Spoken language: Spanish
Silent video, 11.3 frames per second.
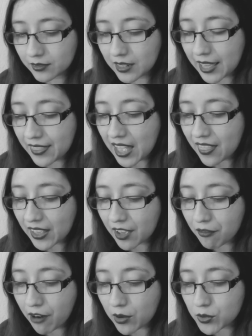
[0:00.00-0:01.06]
La idea de que
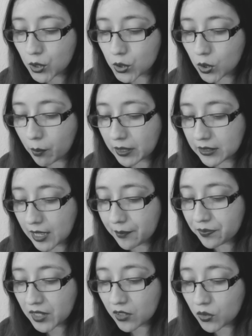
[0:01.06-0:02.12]
fuera un sociópata
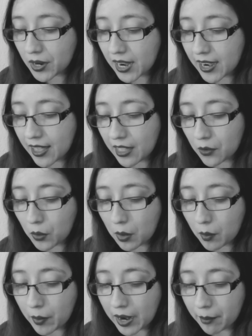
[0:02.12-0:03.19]
no era nada
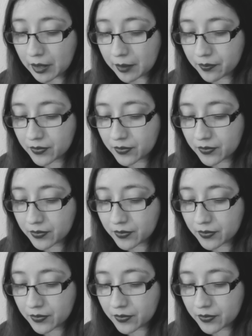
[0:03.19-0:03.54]
nuevo para mí.